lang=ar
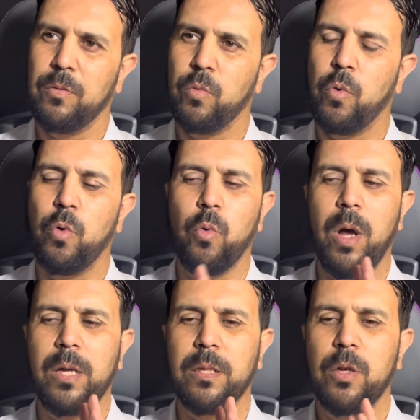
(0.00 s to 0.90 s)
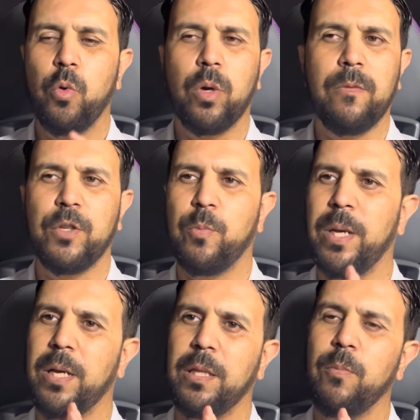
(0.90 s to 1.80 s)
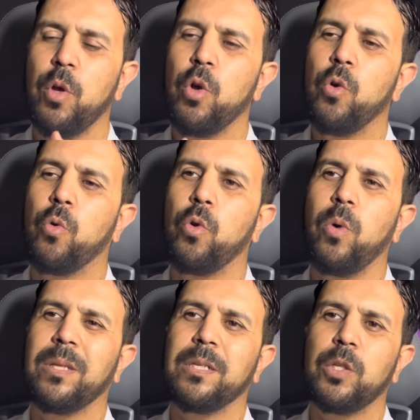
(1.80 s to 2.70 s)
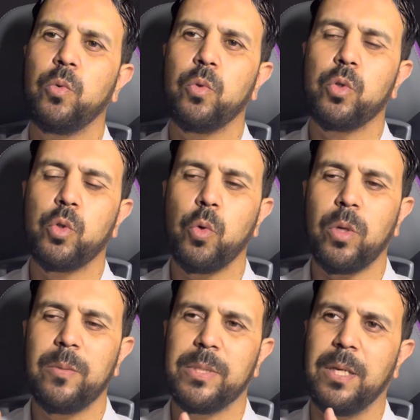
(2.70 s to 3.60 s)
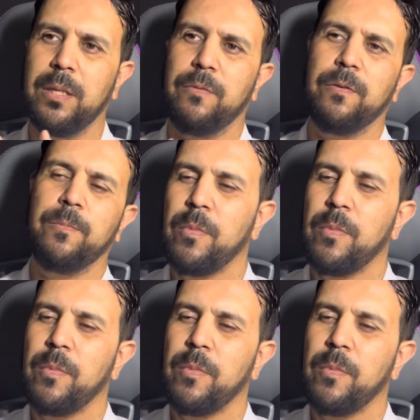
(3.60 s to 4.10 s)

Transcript: كل واحد وكيفاش بيخدم وكل واحد شنو السوق اللي مستهدف